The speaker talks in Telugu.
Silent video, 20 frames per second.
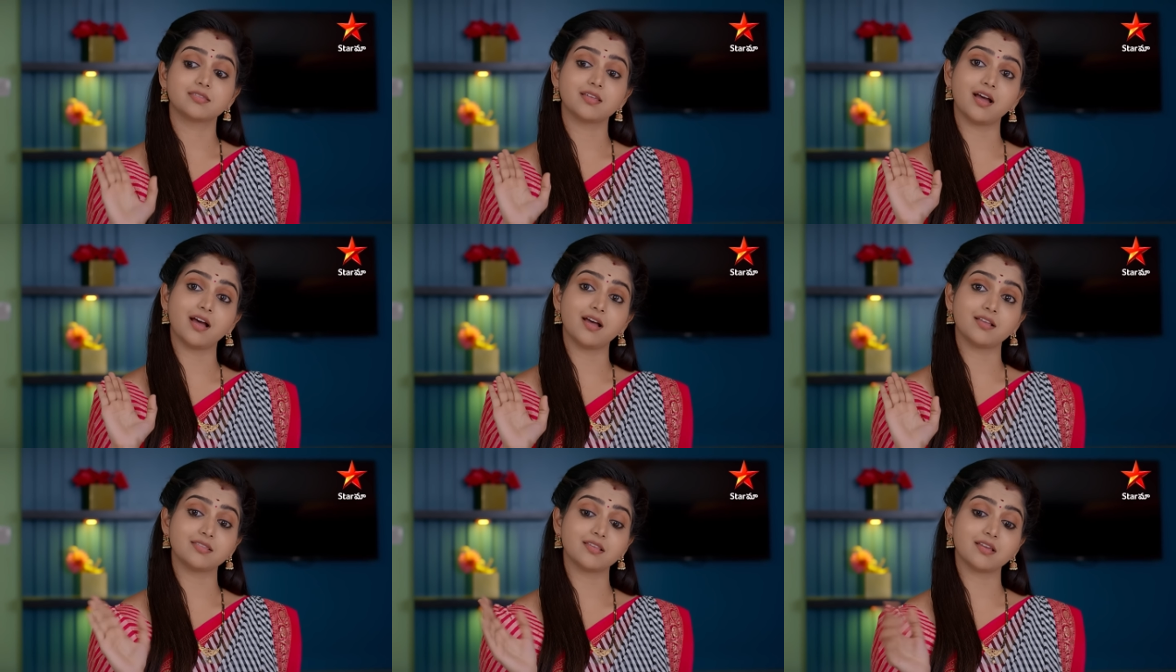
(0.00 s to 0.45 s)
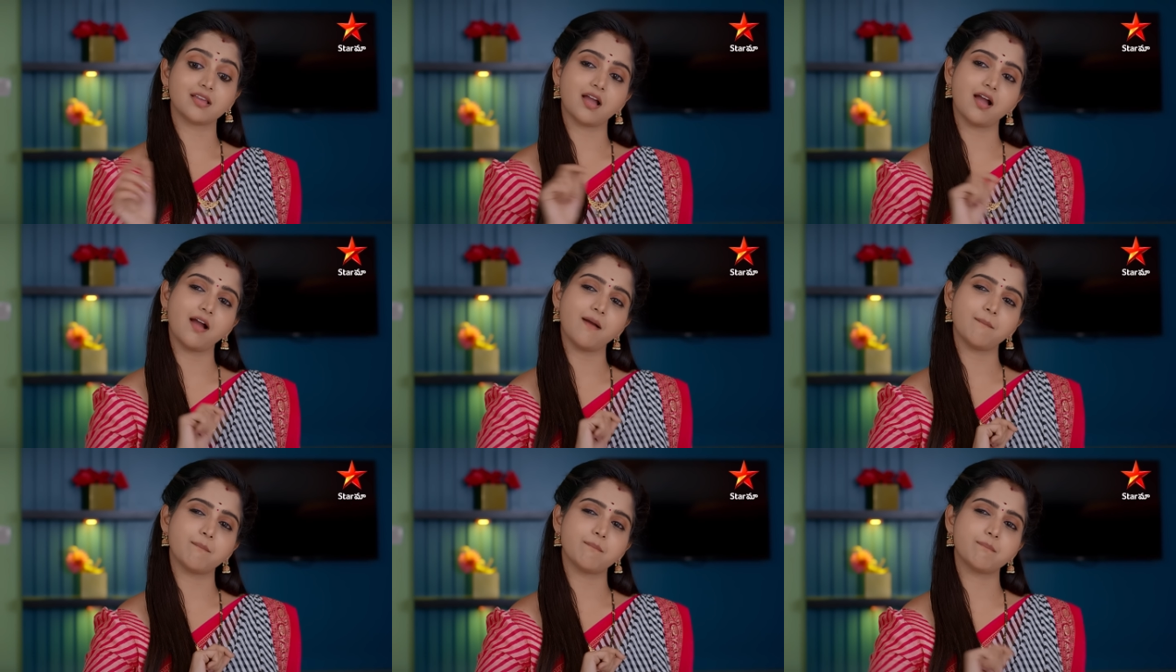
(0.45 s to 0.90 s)

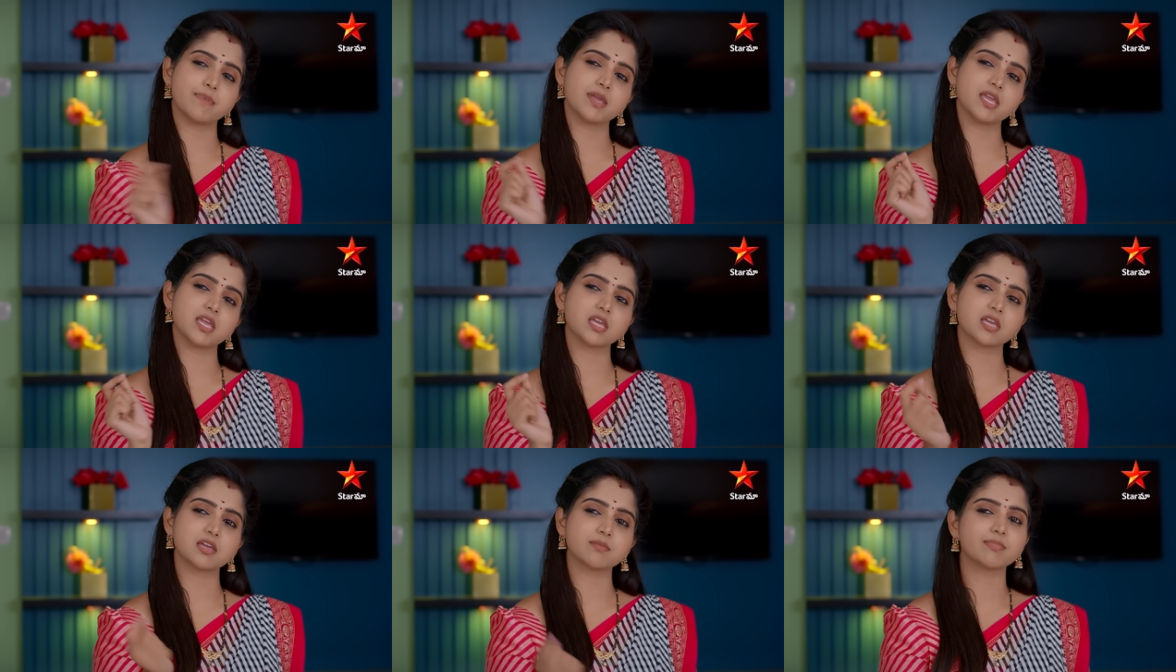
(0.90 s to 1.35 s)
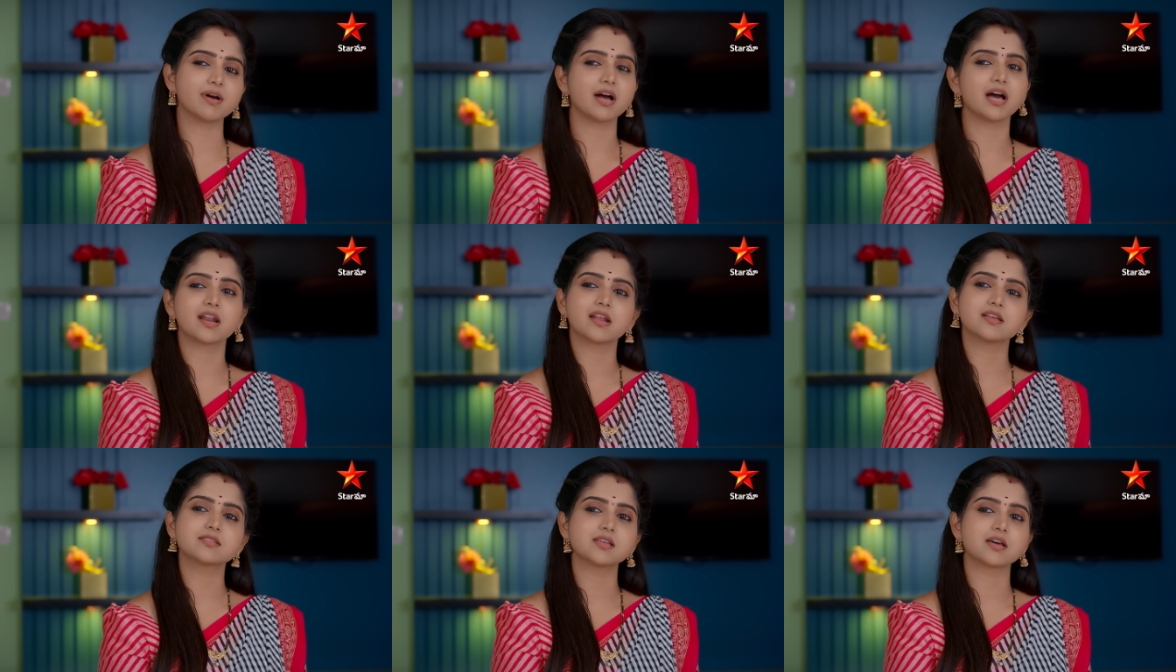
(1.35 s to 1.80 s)
తాతయ్య పీకి
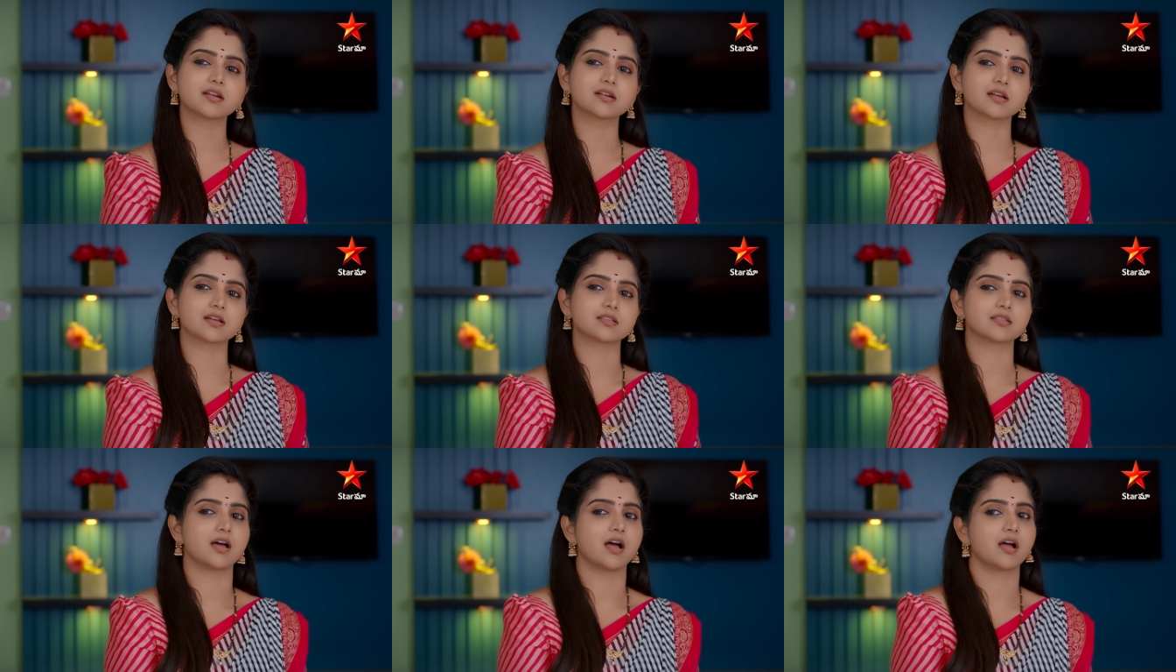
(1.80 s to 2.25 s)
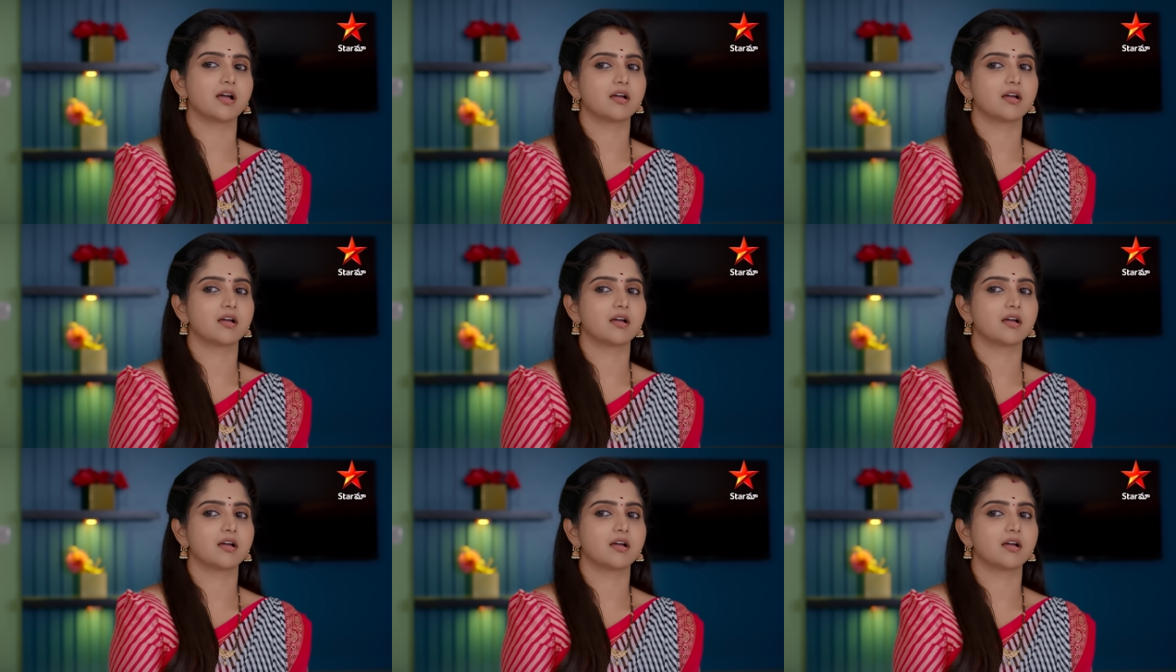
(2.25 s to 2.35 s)
పారేశారు కదా